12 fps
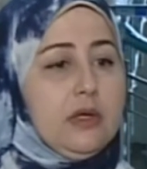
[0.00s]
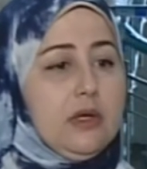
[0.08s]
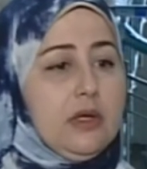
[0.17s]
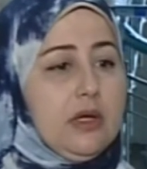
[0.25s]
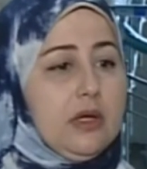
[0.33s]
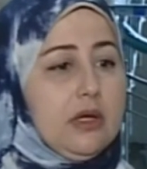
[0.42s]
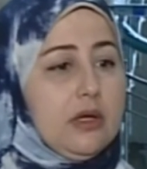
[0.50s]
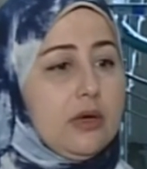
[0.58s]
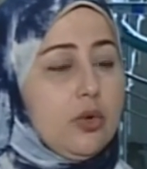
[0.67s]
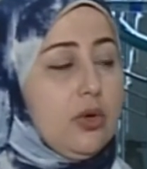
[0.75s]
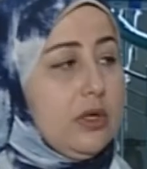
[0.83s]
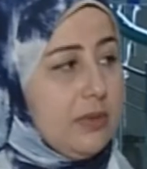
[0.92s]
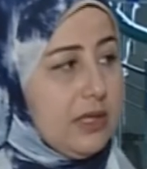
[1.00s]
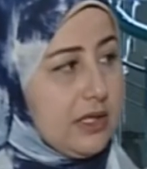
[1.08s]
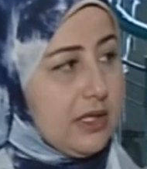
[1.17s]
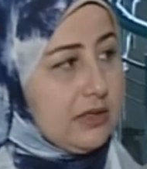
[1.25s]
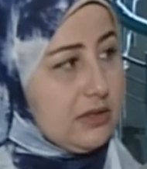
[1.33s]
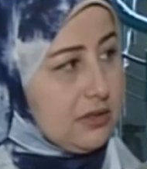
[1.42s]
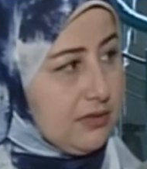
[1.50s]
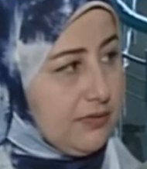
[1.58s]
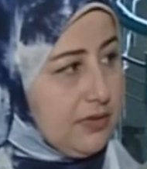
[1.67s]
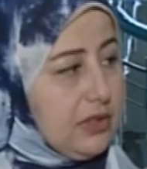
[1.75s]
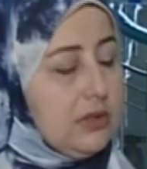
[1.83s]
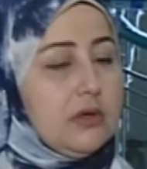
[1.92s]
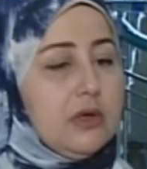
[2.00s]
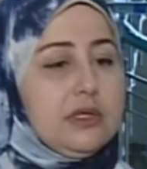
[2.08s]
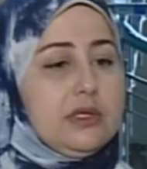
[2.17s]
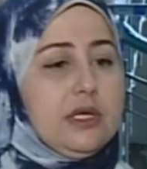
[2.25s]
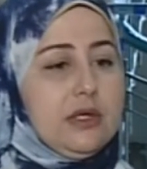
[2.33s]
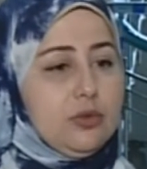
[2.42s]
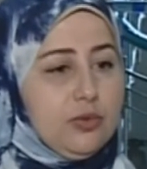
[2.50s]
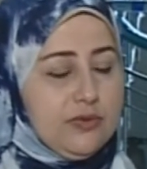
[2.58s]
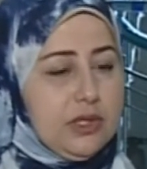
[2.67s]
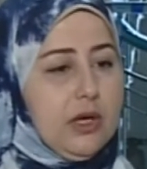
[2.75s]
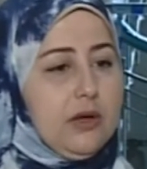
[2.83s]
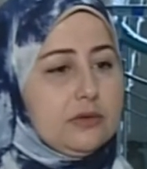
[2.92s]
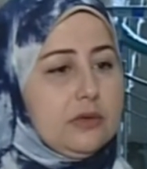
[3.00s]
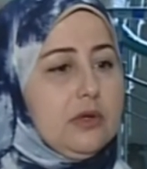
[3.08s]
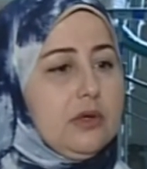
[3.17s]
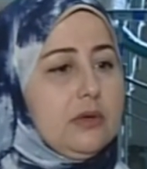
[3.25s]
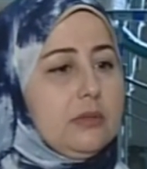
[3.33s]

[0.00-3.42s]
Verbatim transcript: آه، كل مركز فيه رائدات وفيه أعضاء